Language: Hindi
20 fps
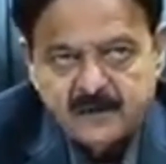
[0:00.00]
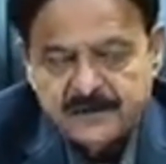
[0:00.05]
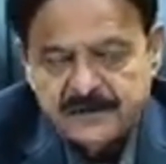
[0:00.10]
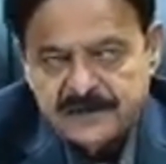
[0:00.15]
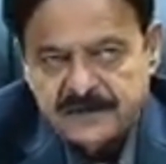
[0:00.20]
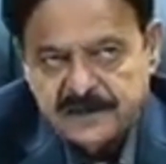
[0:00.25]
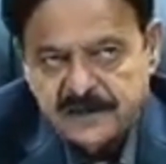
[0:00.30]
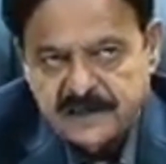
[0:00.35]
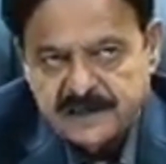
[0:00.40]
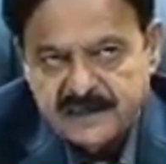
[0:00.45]

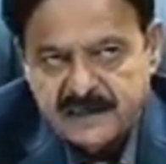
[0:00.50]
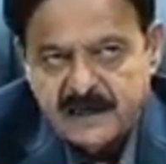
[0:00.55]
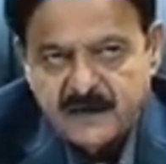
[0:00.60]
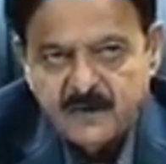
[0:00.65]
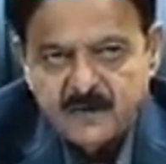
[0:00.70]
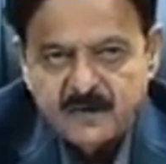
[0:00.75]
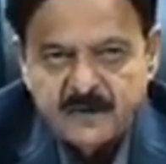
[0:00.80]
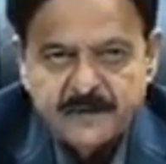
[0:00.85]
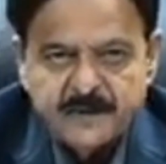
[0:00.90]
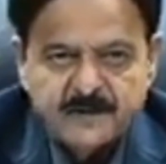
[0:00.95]
गुज्त
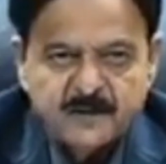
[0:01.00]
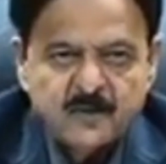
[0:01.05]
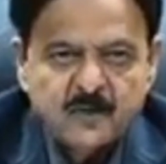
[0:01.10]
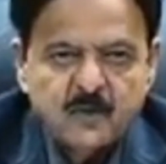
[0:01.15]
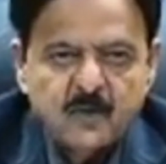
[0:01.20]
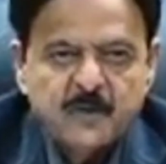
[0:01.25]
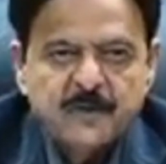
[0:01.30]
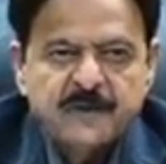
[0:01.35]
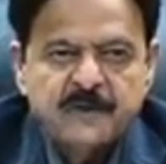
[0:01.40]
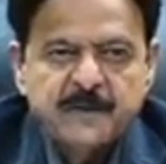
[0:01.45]
सालों के
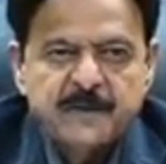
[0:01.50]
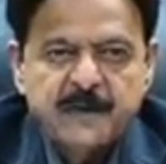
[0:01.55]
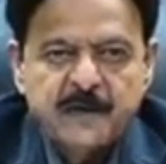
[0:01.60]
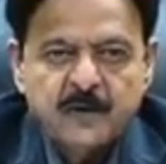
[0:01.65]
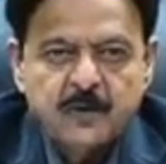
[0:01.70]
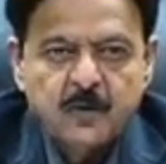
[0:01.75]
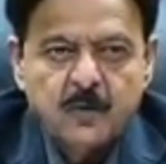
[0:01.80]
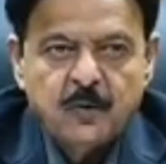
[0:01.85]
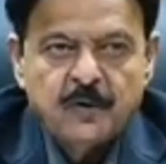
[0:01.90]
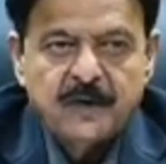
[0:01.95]
बच्चों को भी इसमें
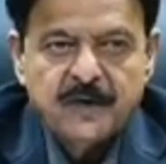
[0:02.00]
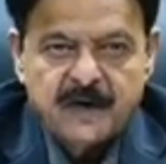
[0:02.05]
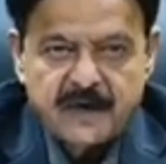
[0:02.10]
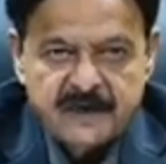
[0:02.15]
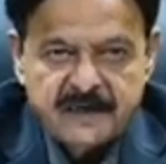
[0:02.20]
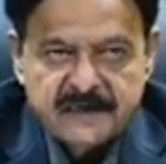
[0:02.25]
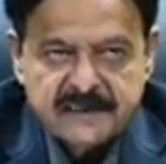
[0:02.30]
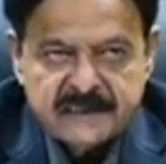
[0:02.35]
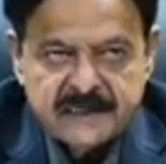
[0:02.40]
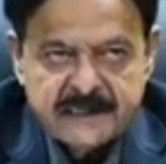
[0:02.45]
इंक्लूड कर
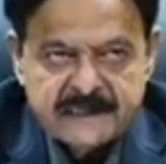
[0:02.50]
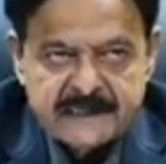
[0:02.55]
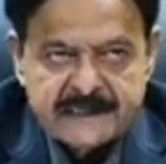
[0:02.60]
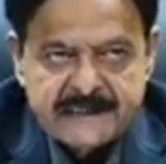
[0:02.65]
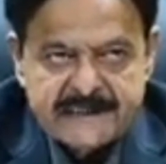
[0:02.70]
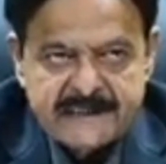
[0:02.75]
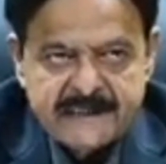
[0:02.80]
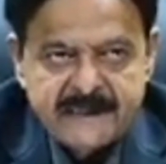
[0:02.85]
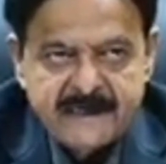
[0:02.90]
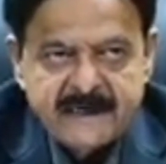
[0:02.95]
लिया
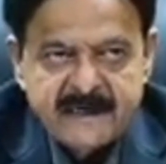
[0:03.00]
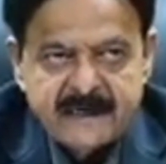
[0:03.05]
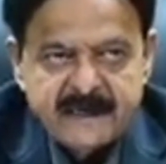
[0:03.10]
जाएगा